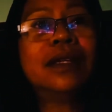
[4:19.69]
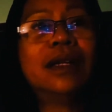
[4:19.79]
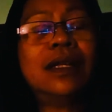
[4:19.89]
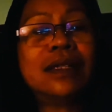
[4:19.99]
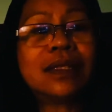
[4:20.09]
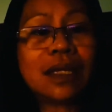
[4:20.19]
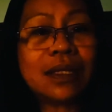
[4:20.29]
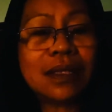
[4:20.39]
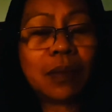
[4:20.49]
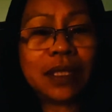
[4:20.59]
Alas
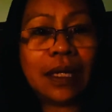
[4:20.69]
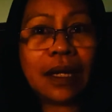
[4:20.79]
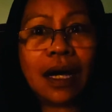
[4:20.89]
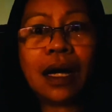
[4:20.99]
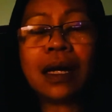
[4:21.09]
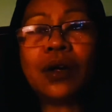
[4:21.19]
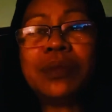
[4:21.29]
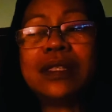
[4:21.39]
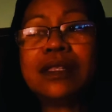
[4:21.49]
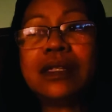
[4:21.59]
3 ng madaling araw
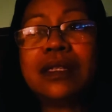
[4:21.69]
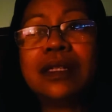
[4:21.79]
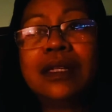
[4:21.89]
minsan.